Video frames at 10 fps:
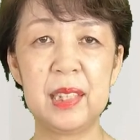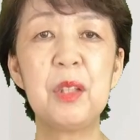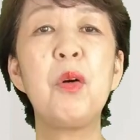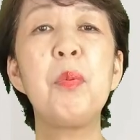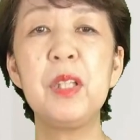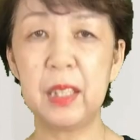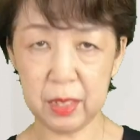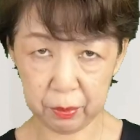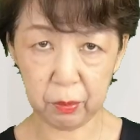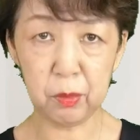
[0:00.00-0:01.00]
ちゃんと覚えてき
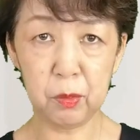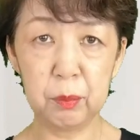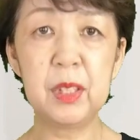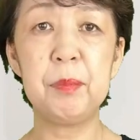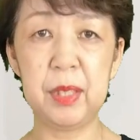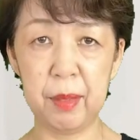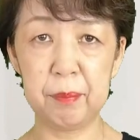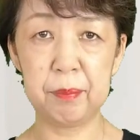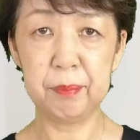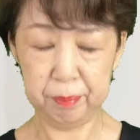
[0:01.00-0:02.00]
たのよ、お店見
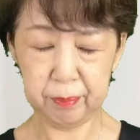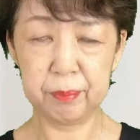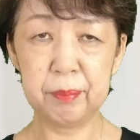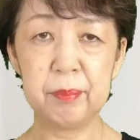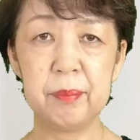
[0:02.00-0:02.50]
て。うん。